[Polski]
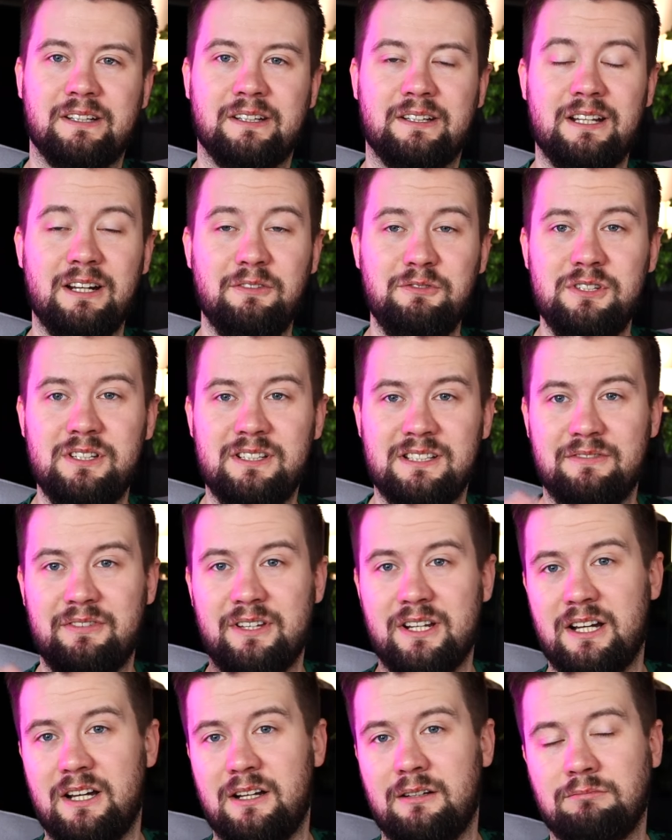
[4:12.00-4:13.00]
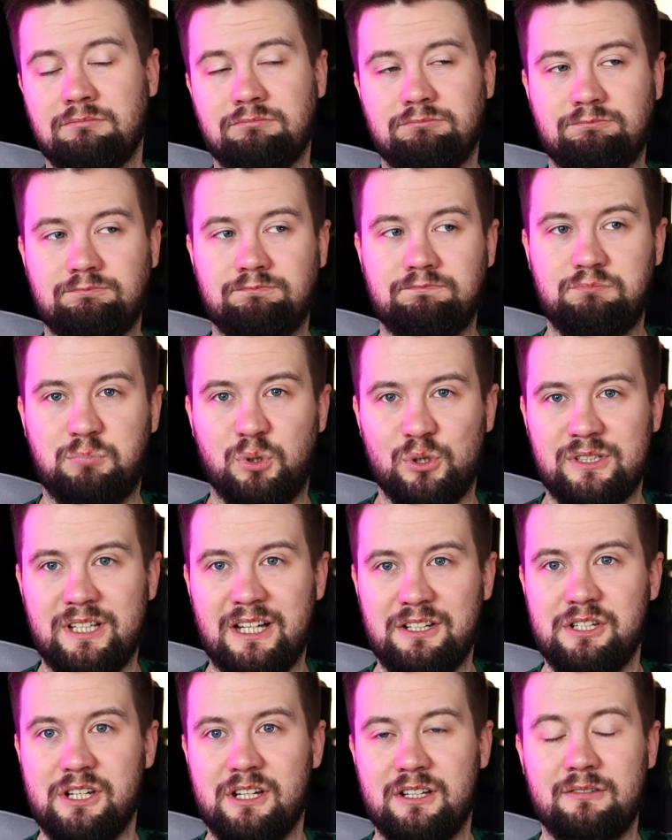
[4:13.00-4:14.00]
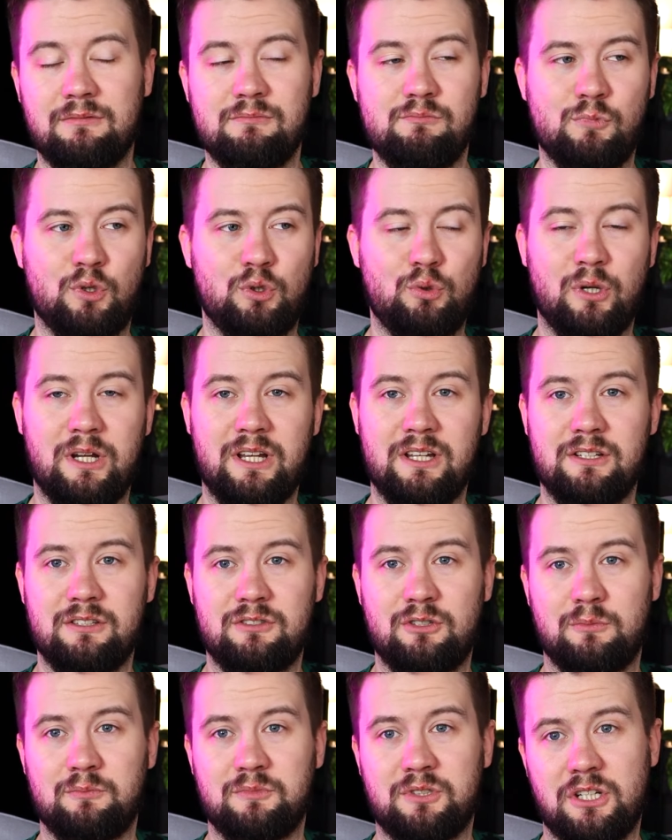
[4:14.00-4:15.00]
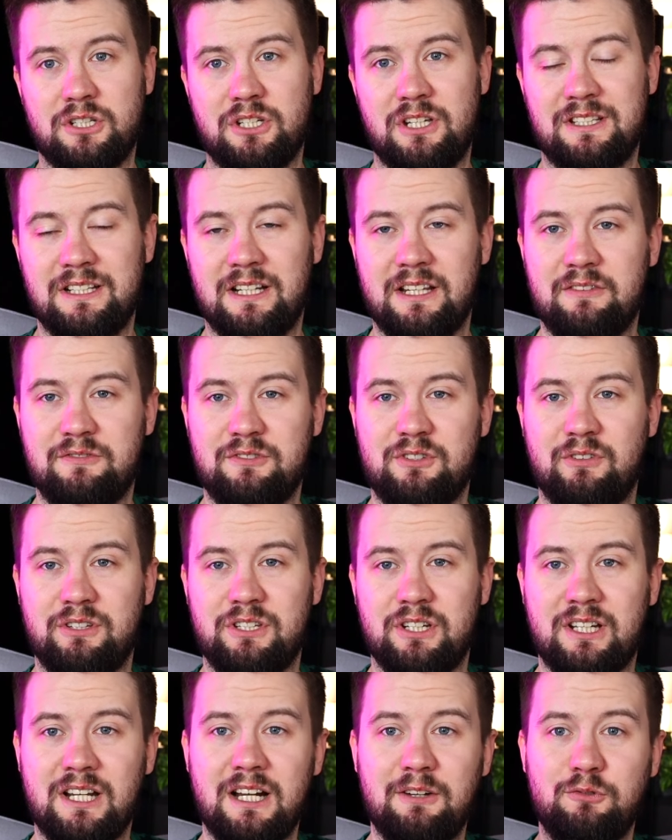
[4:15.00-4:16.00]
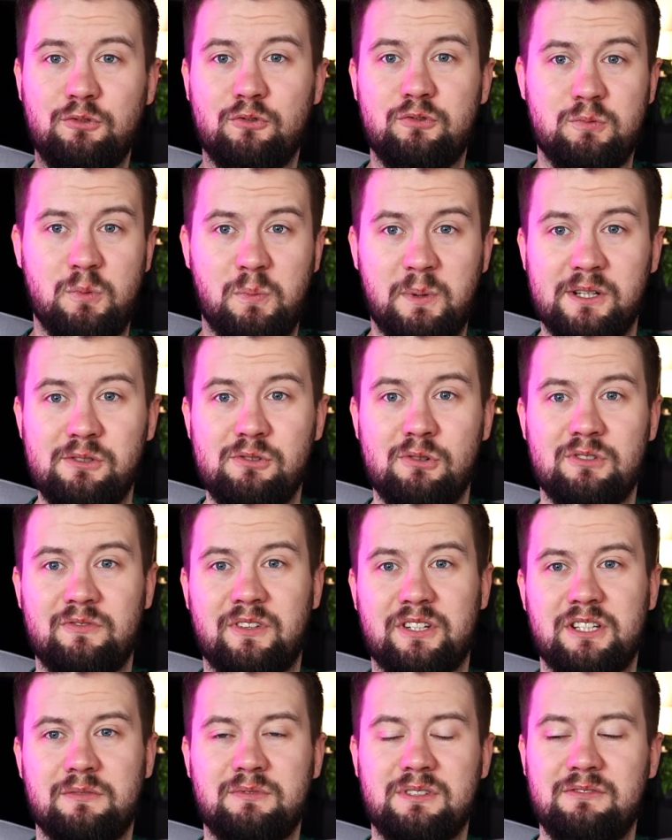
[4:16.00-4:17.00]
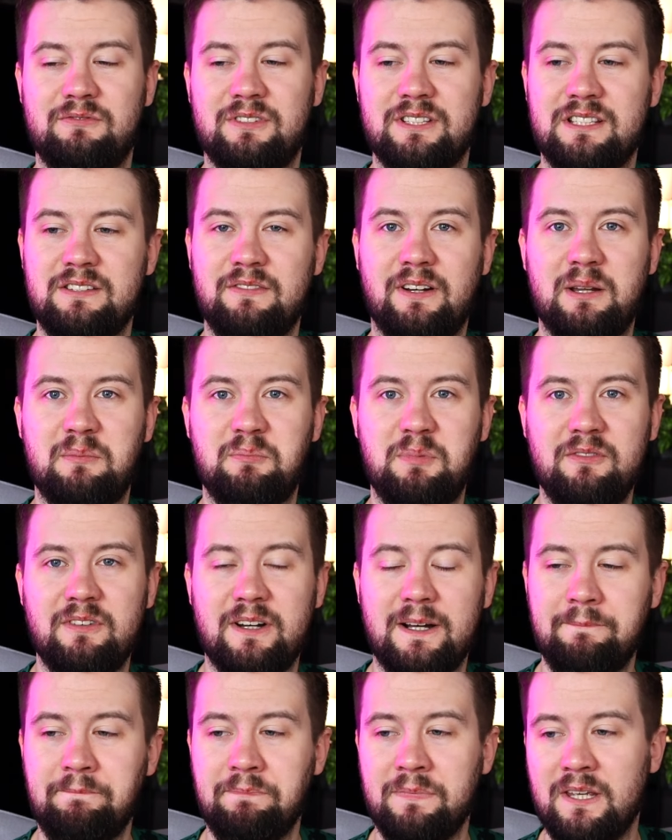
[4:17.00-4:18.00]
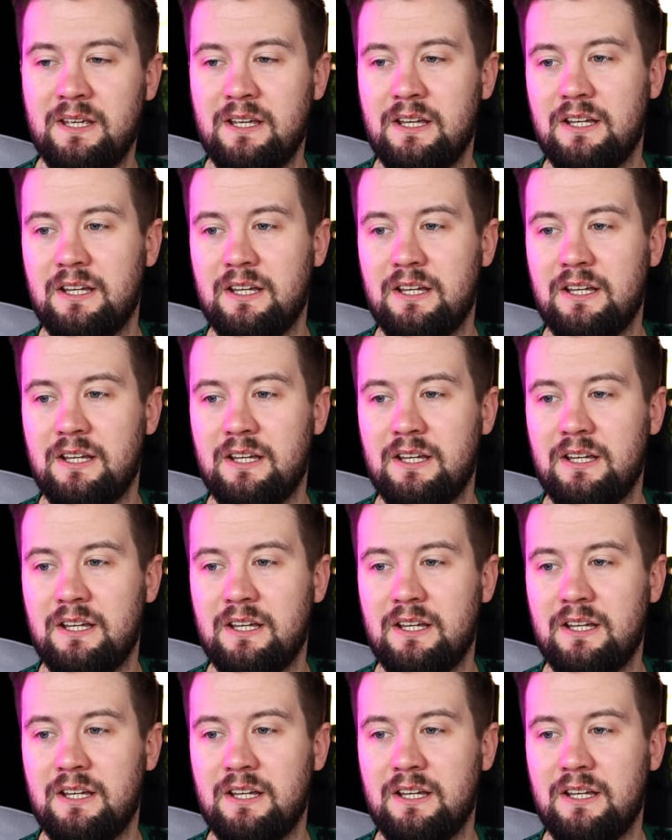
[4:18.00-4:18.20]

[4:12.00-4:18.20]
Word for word: Krawcik zawiera Postacie, które są szerzej znane w świecie kraftów, współpracują z Warszawskim Festiwalem Piwa.